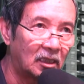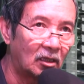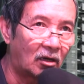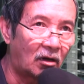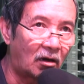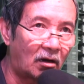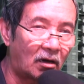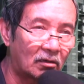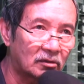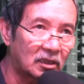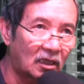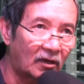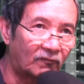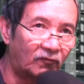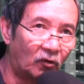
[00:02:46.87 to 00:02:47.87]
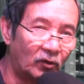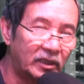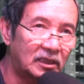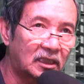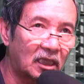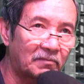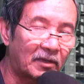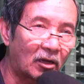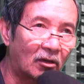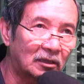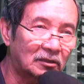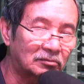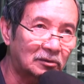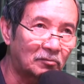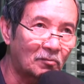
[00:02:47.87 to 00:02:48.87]
họ rất là vui khi mà đón
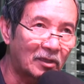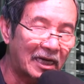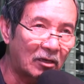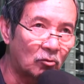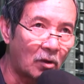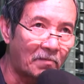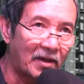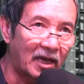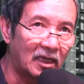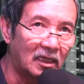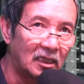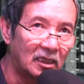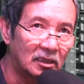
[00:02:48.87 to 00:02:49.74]
tổng thống barack obama